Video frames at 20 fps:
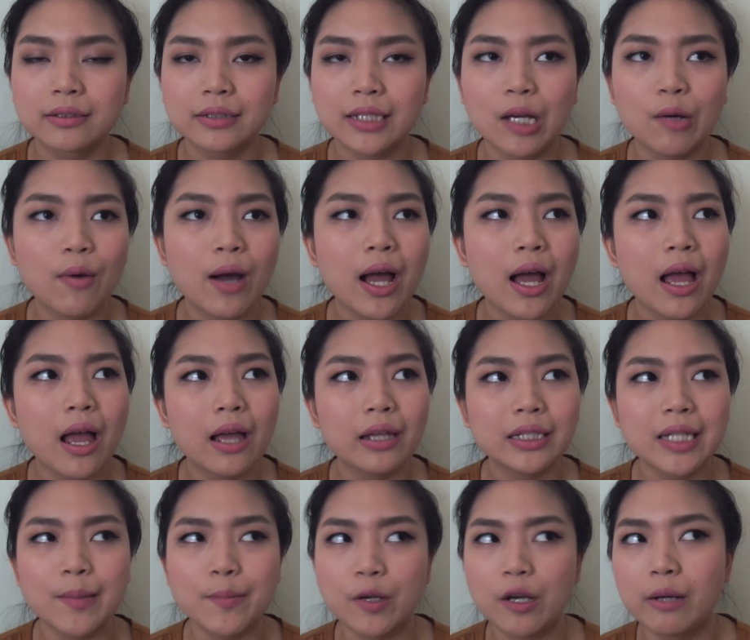แต่ว่า
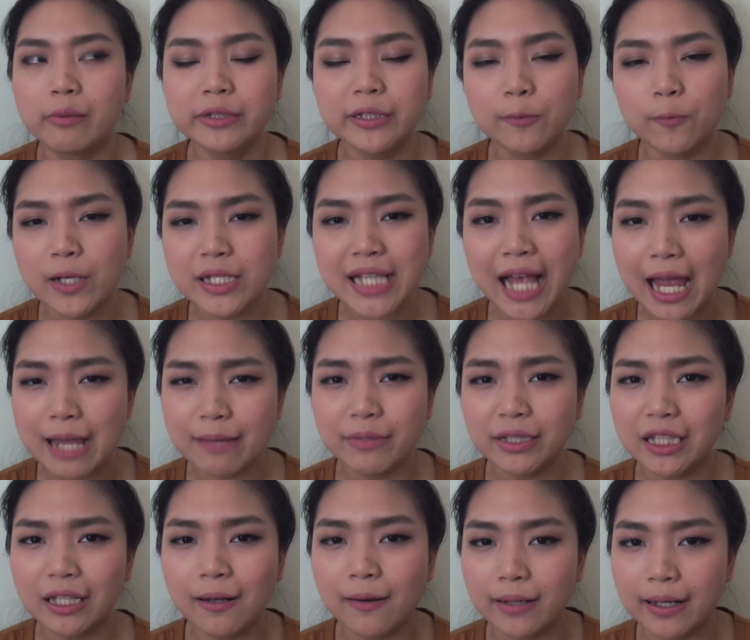แต่มีความรู้สึกว่าใช้
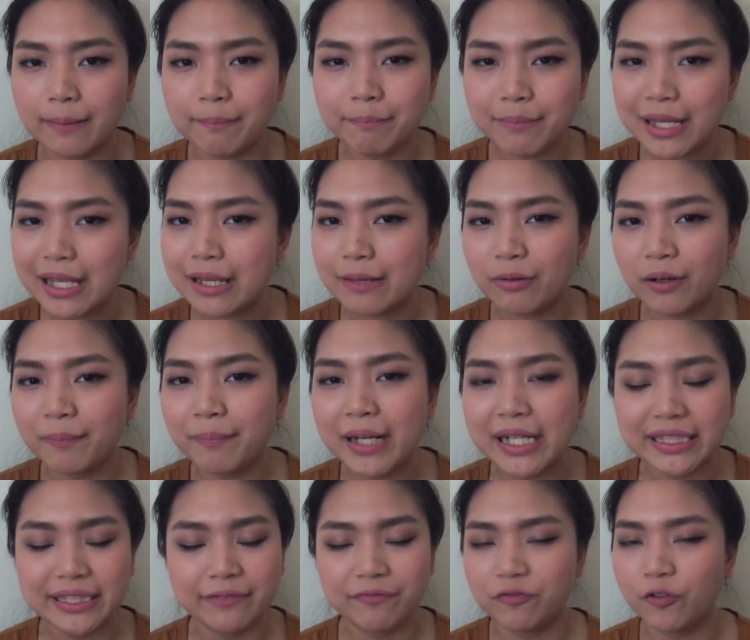มาตลอดทั้งปี เพราะไป
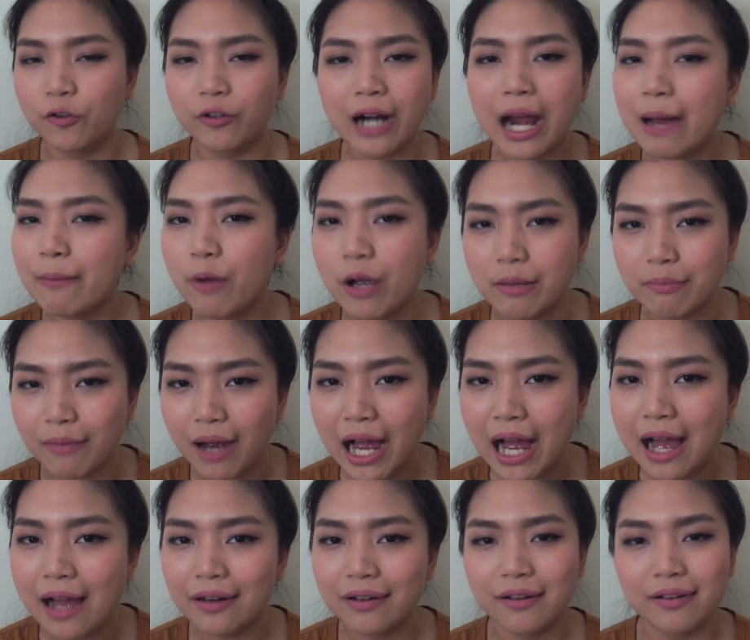เซฟโฟราบ่อย
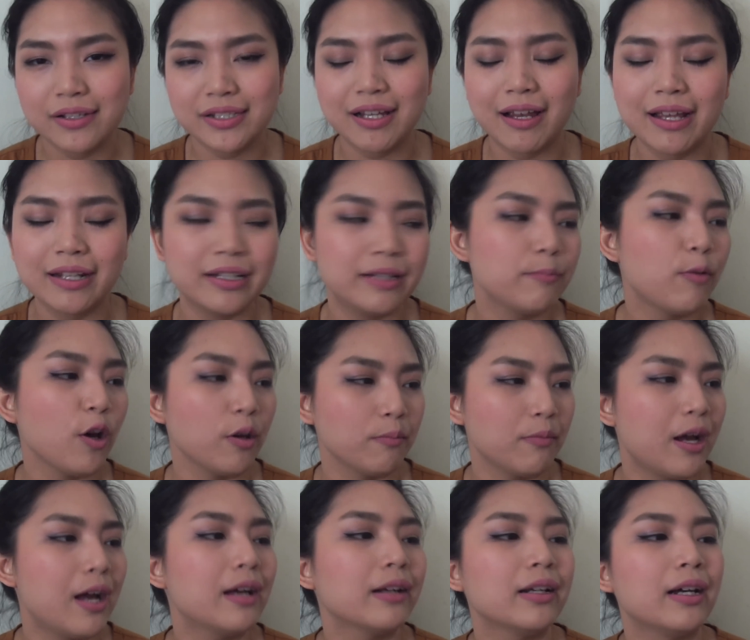มาก แล้วก็ใช้อันนี้บ่อย
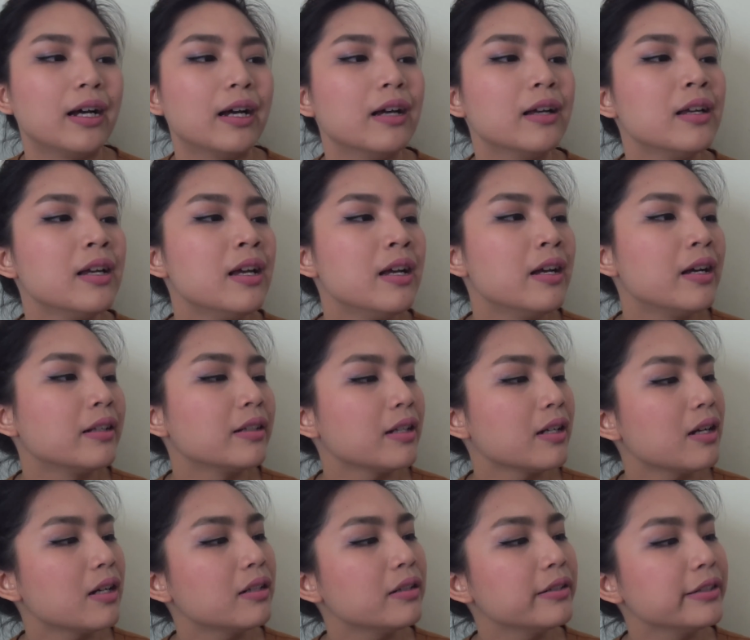มากนะคะ
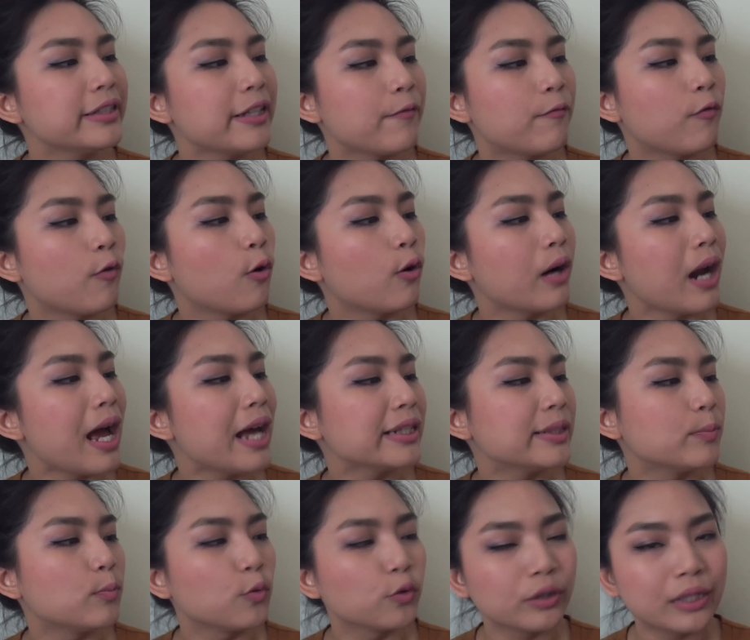นั่นก็คือเซฟโฟรา
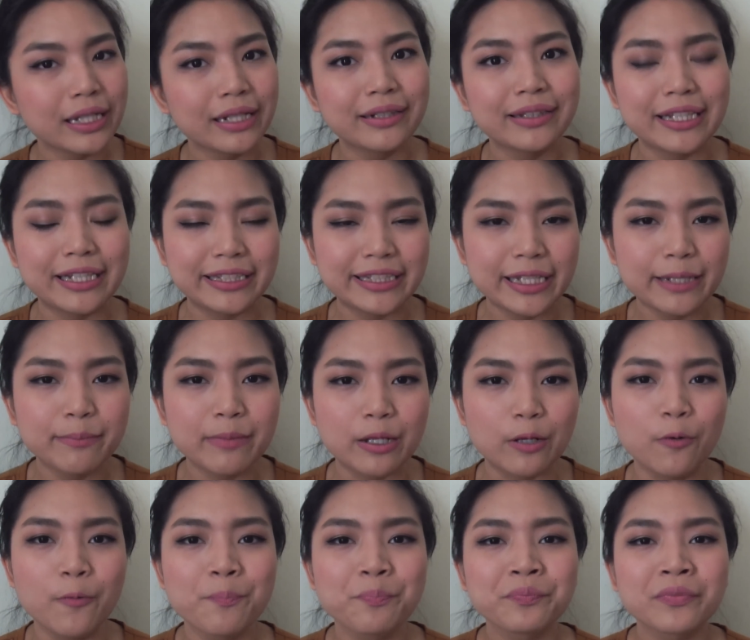ส m มูทติ้งคลีนซิ่ง
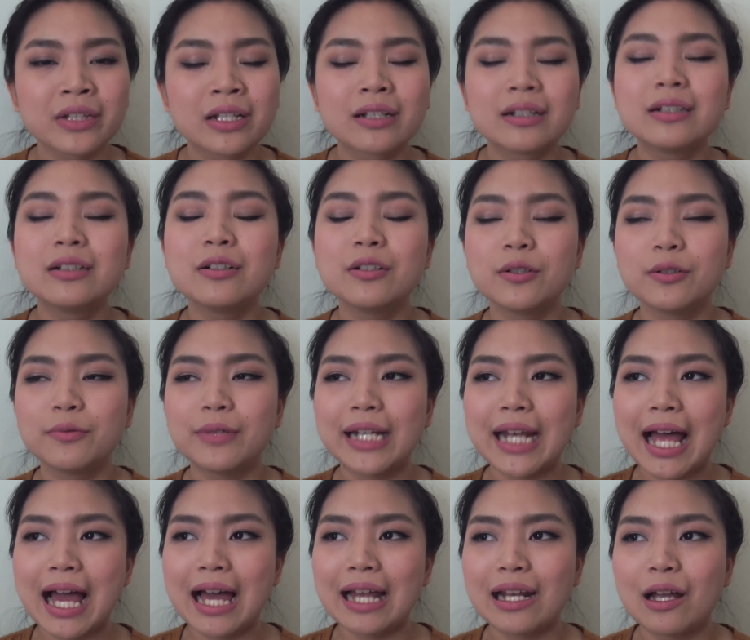มิล l คือเว
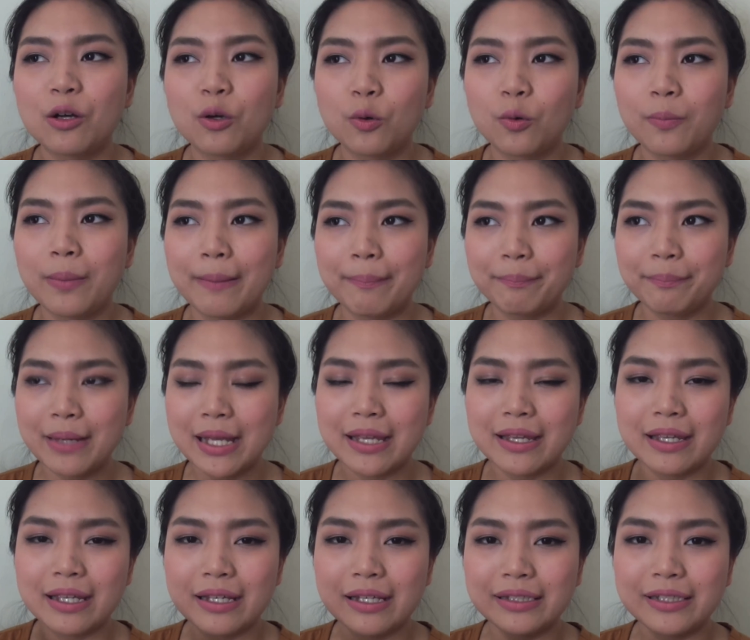ลาเราแบบไป
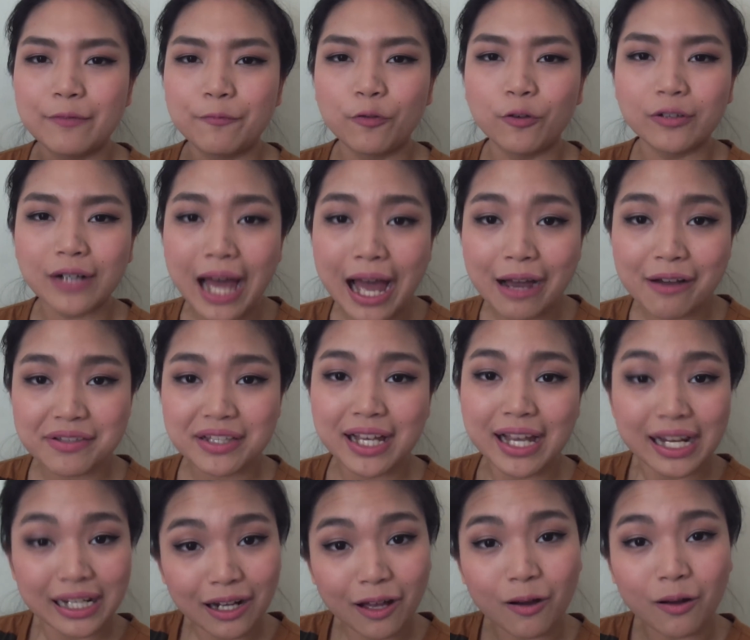เซฟโฟราเขาจะ
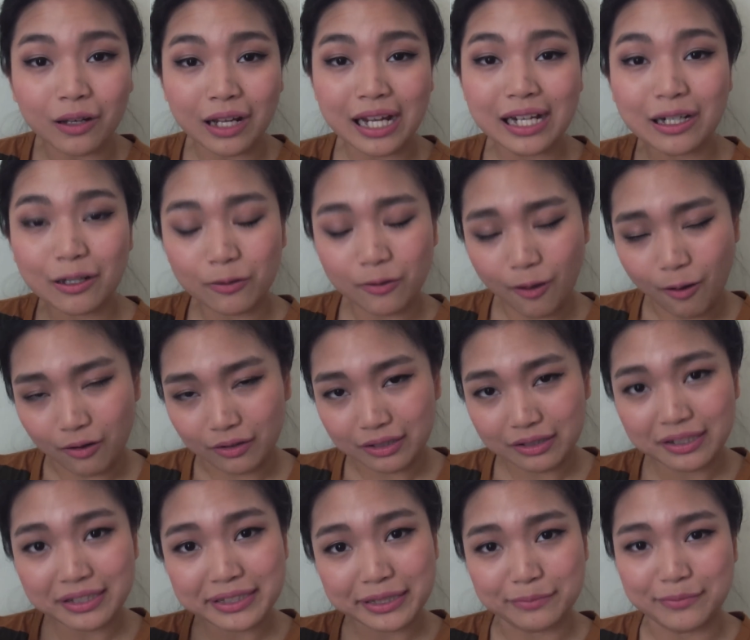ให้ลองให้เราลอง
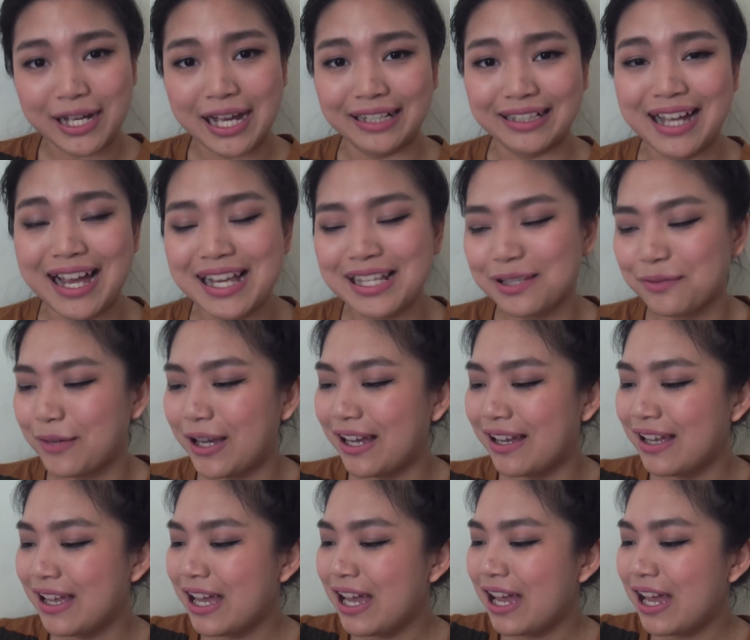เครื่องสำอางได้ใช่ปะ